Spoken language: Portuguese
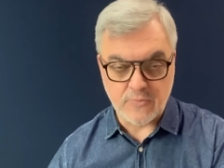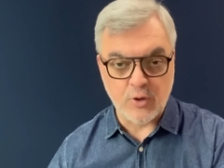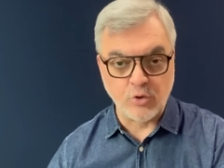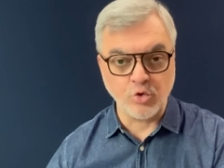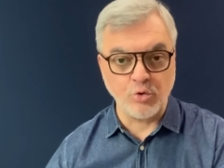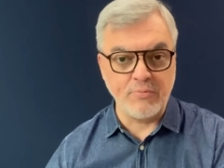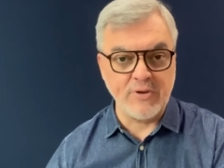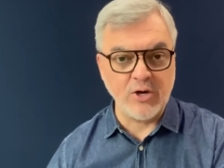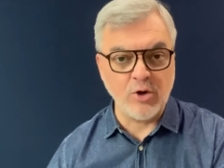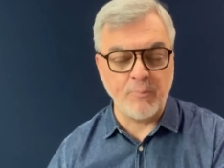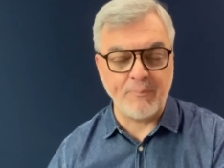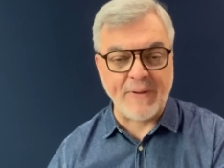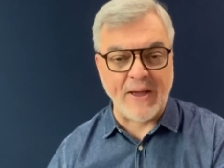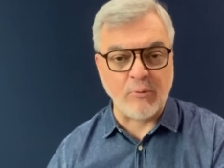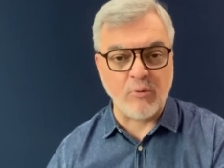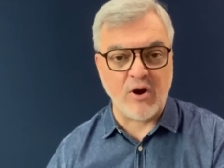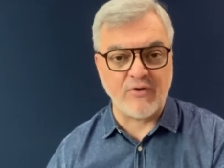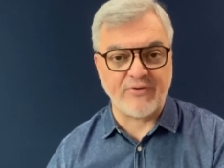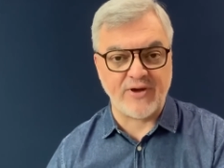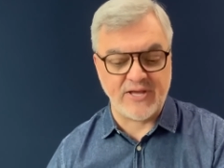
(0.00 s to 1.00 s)
Domingo pega
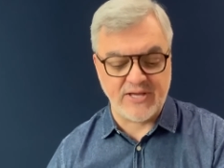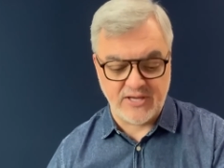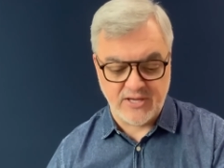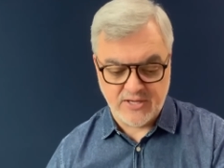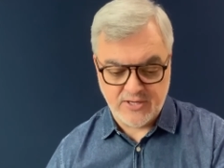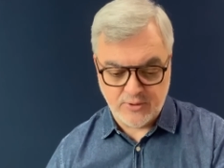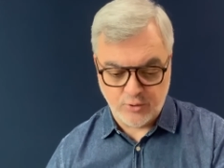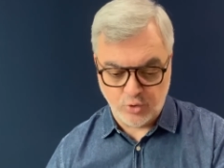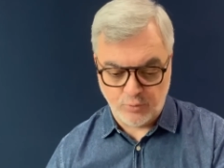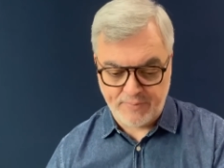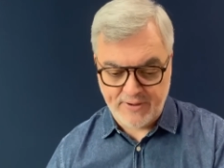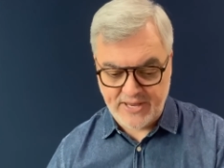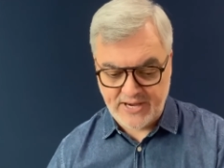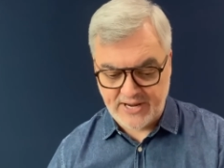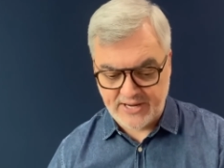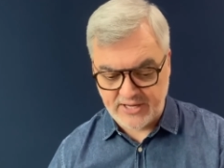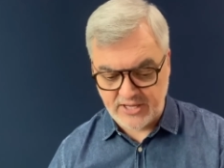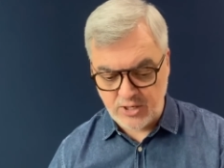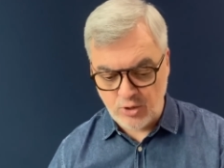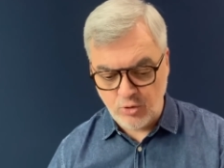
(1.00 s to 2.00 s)
o Havaí no
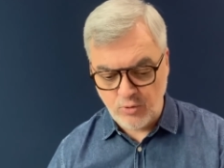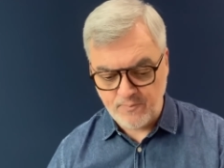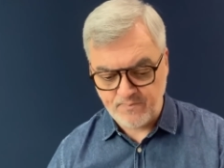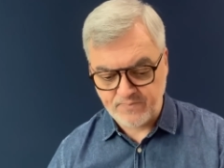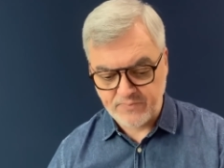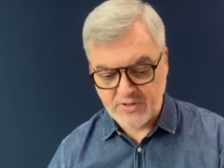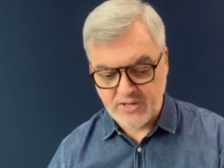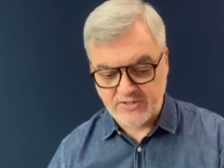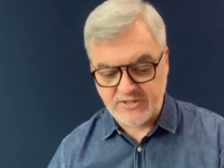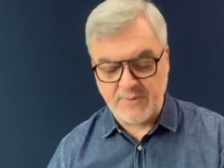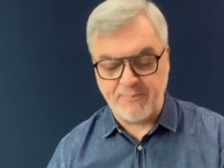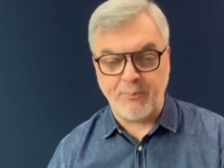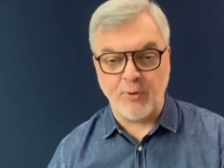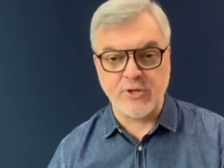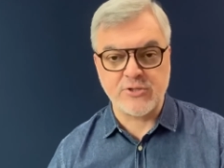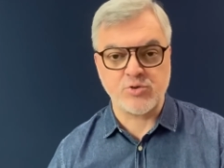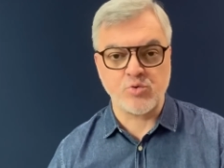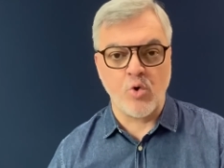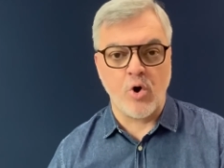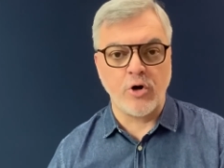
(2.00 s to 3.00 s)
Beira-Rio,
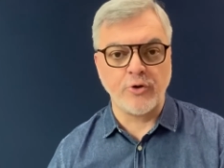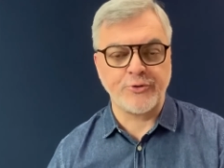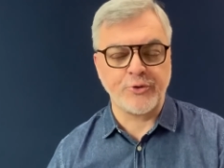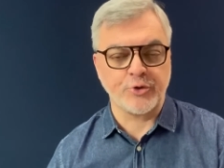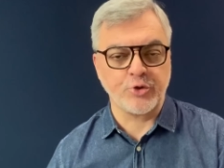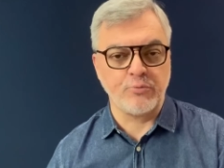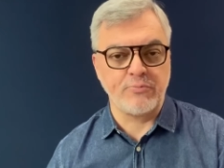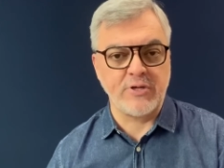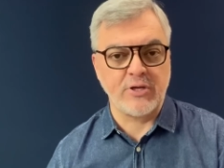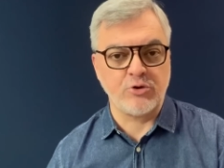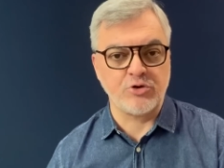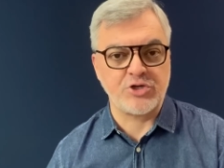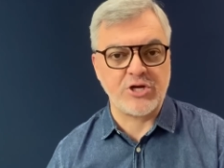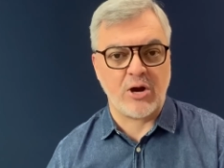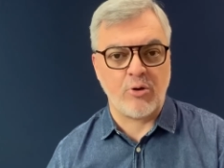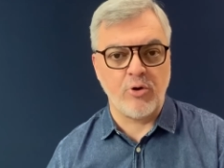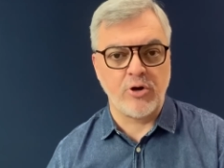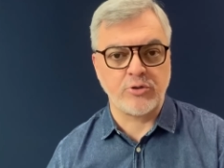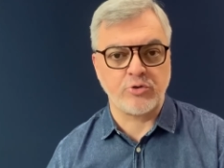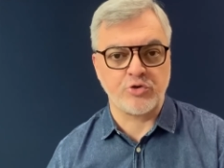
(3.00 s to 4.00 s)
depois, no outro domingo, dia
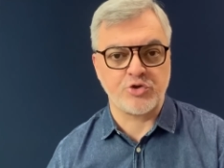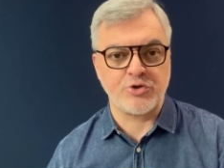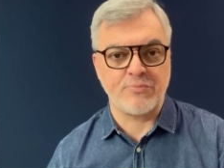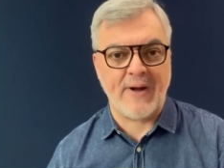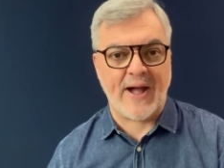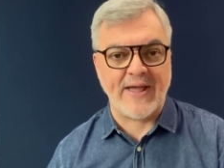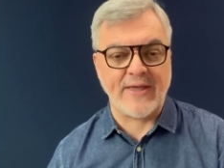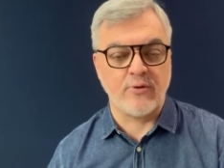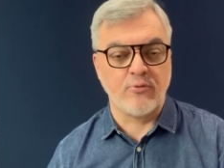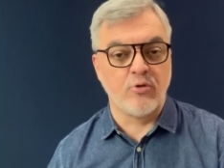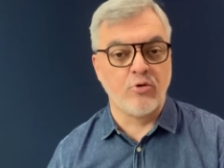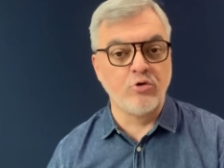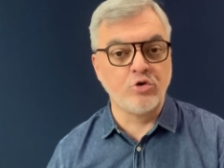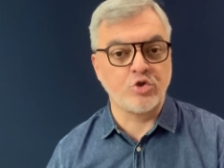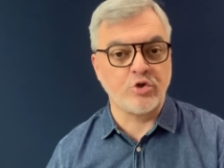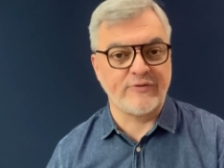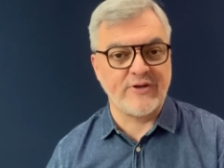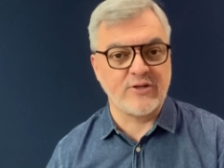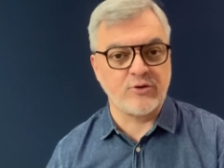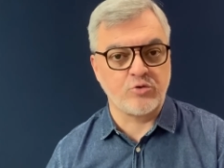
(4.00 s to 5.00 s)
8 de maio, o
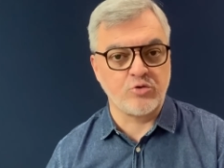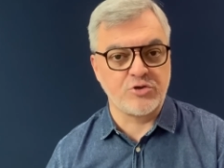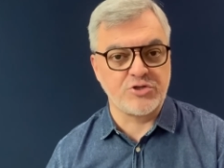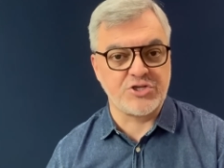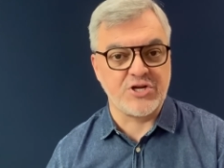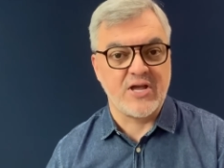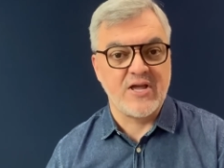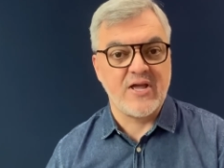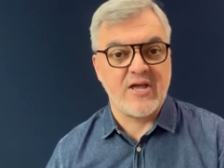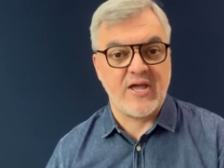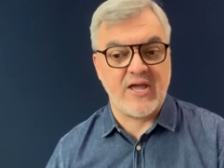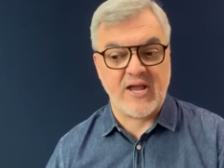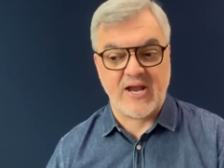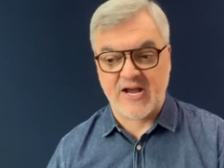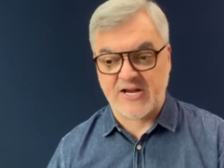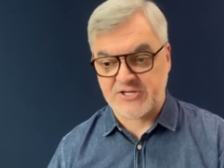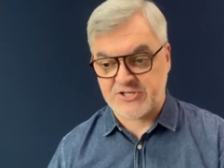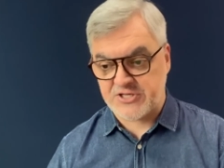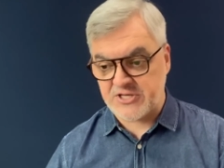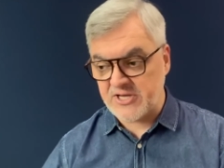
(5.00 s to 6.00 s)
Juventude em
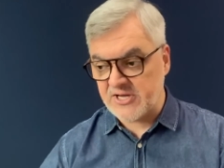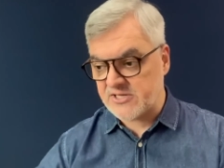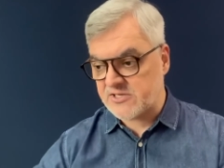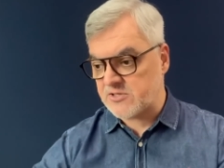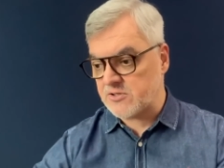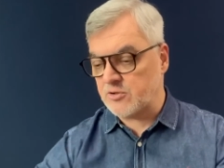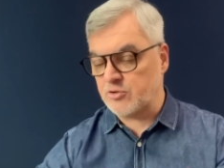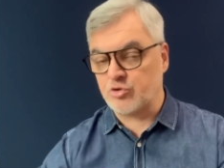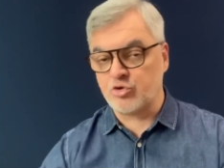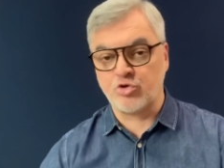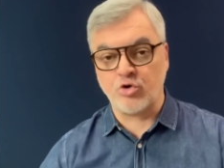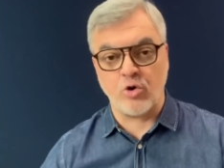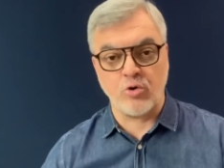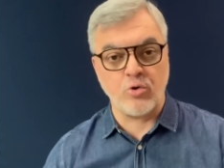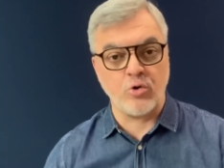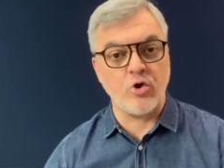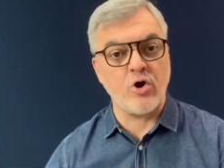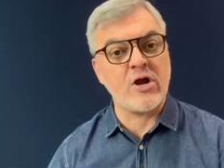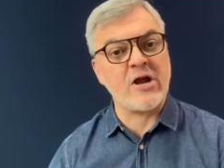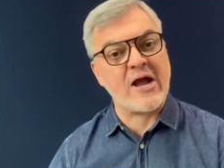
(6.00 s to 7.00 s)
Caxias, jogo
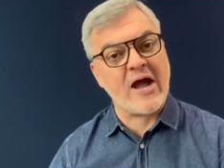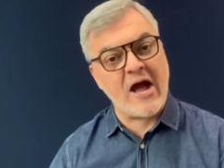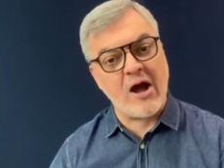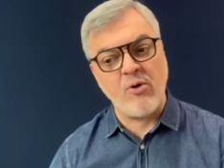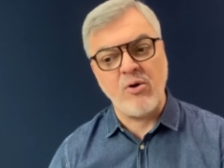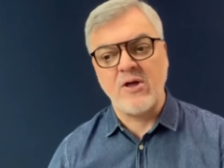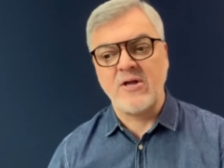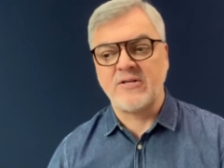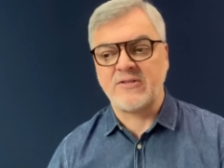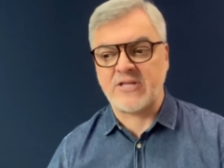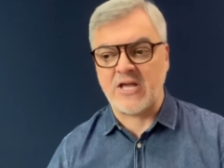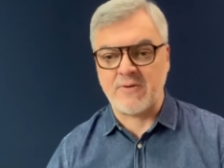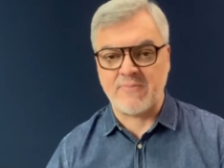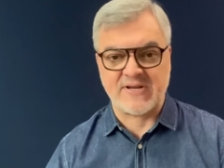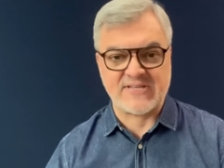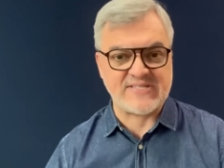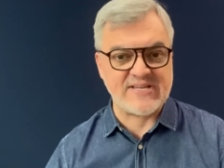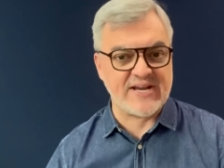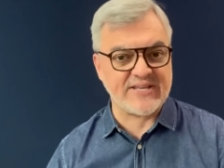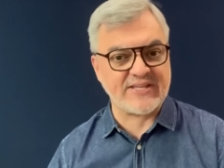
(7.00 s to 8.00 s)
local, tem uma
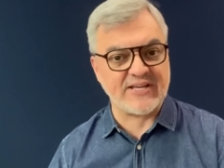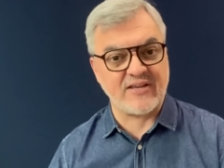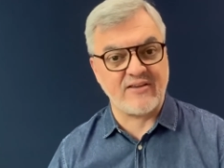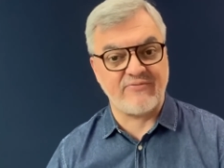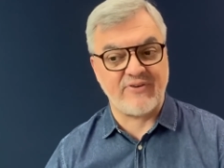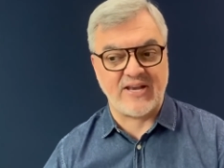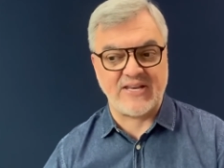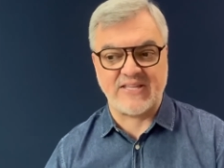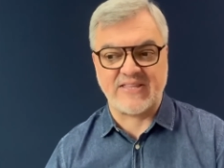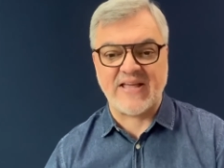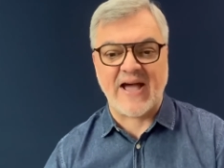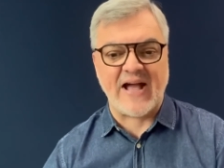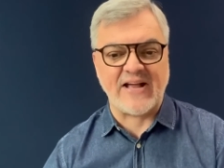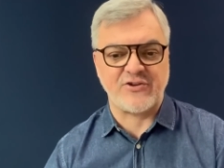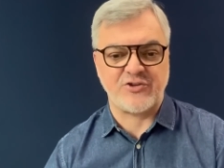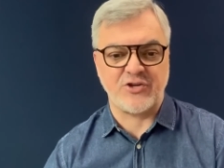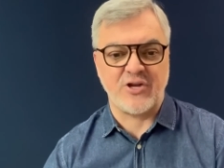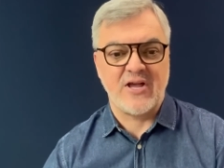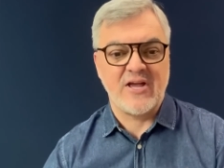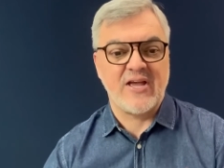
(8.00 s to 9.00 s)
certa
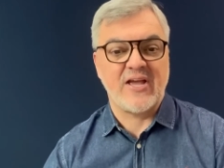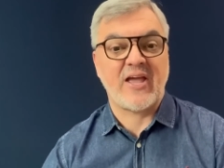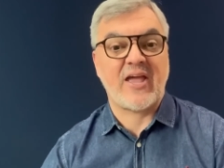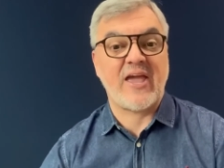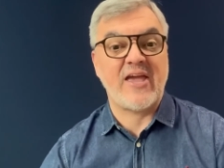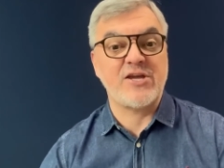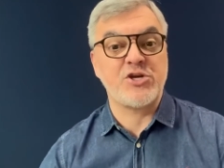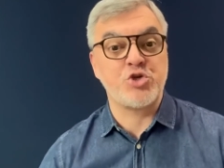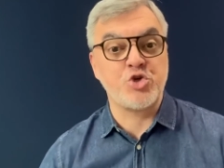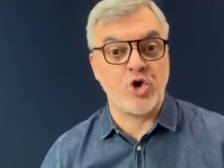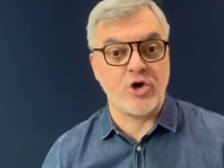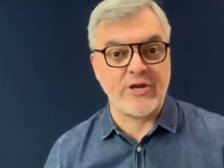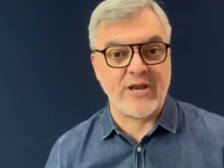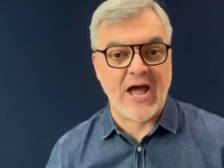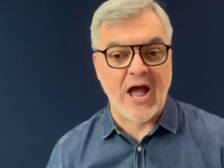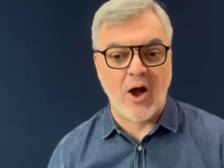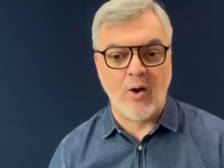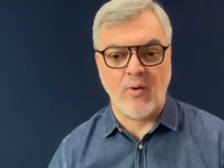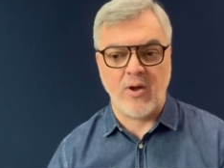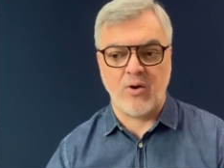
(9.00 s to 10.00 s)
rivalidade
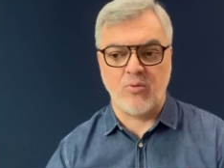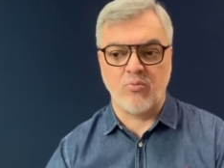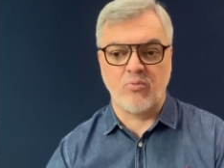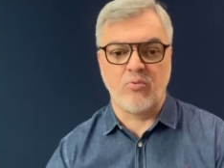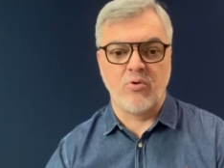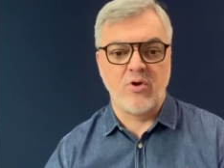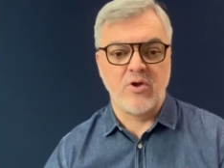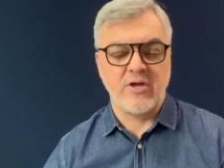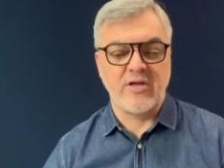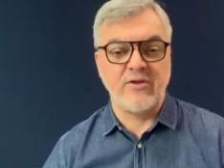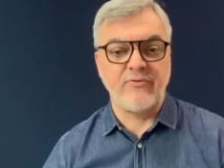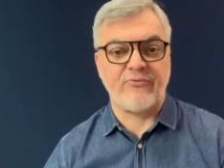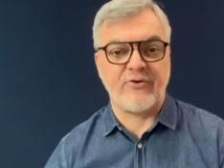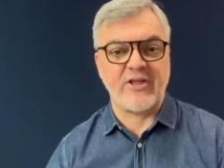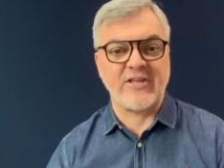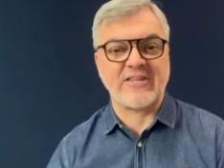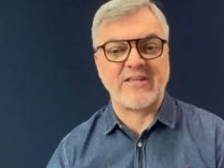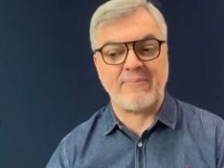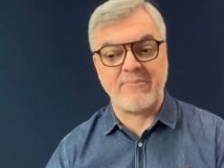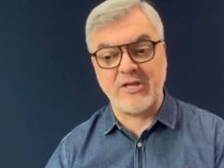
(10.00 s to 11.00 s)
regional, é um
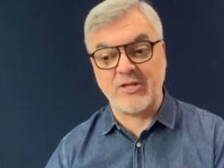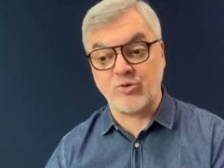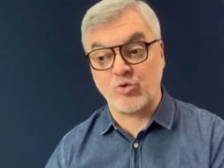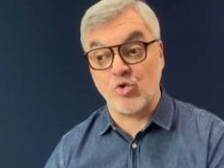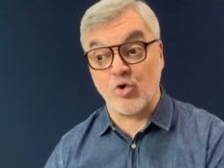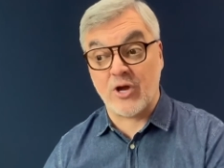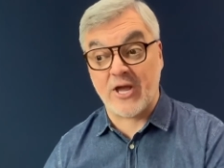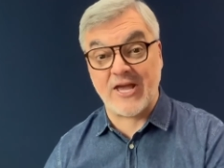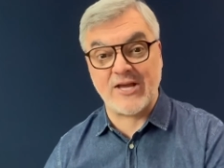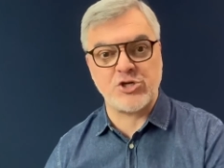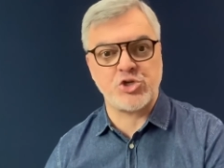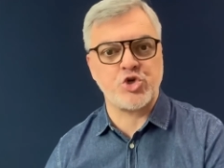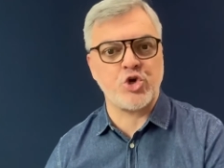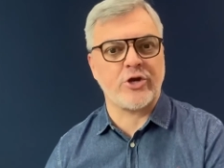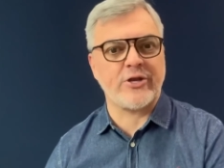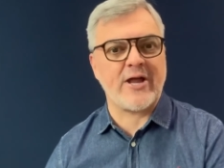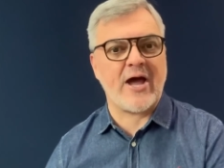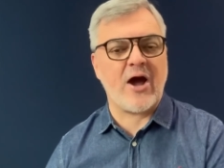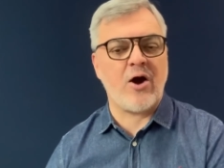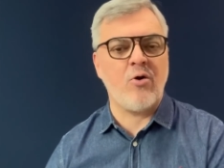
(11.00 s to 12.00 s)
enfrentamento
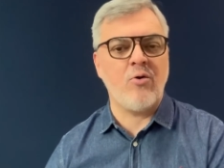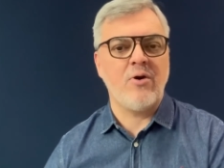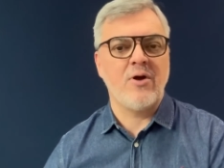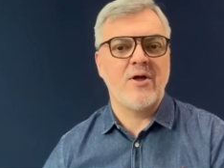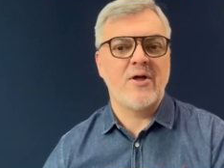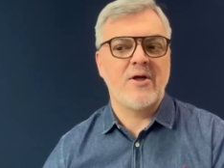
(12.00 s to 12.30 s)
regional,